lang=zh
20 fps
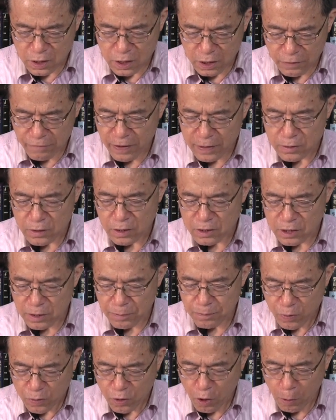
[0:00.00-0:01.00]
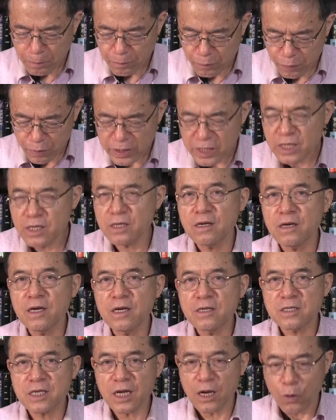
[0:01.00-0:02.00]
地方呢是不公不义，
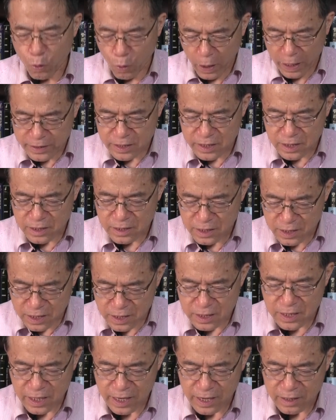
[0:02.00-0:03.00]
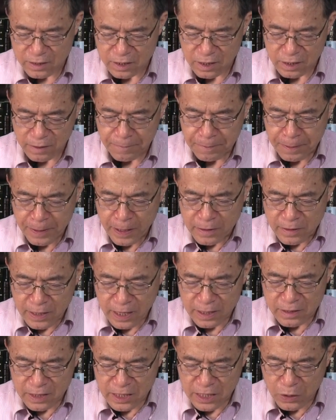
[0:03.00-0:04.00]
这个环境是这样子，
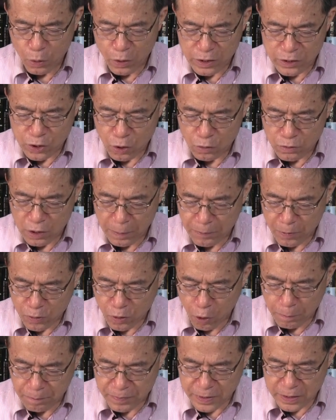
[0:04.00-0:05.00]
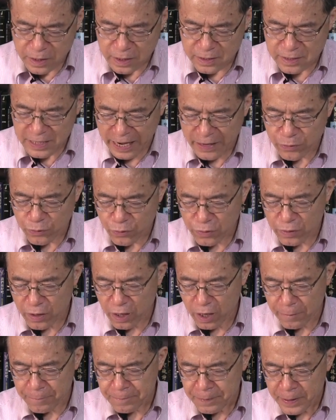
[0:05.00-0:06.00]
那你会受到不公平的待遇
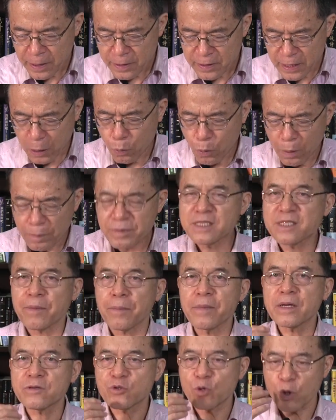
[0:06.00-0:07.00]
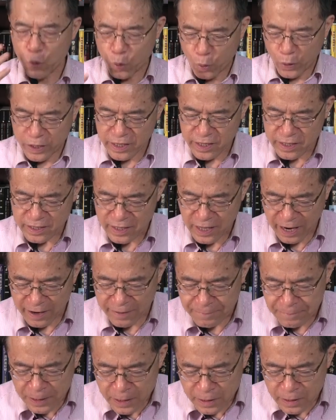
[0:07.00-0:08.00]
哈。那我们怎么样去回应
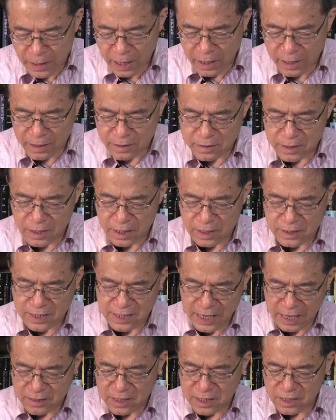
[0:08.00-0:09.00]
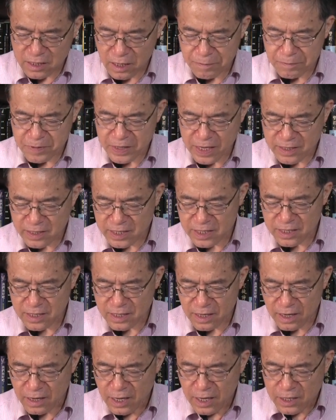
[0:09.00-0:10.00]
他？那这个上司的偏
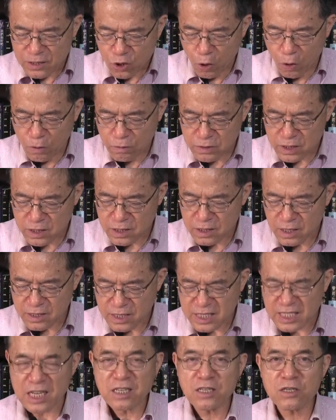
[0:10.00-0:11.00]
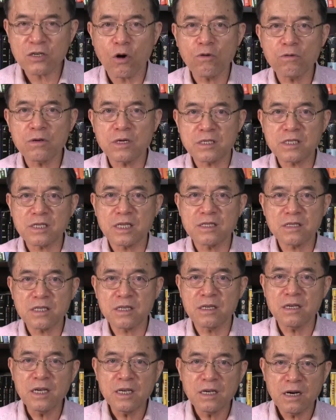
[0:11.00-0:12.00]
心呢，同事争功了，甚
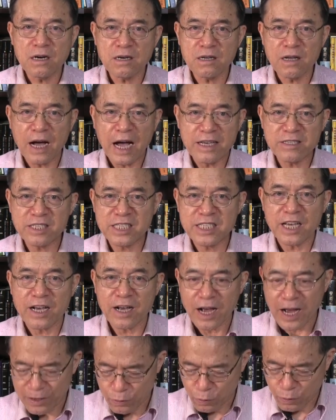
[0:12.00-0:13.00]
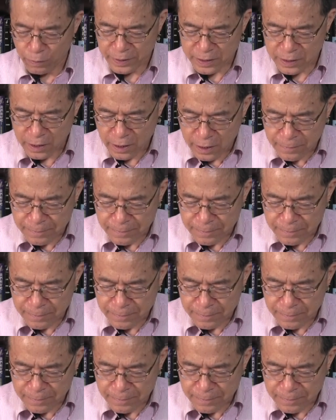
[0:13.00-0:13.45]
至呃还陷害我们。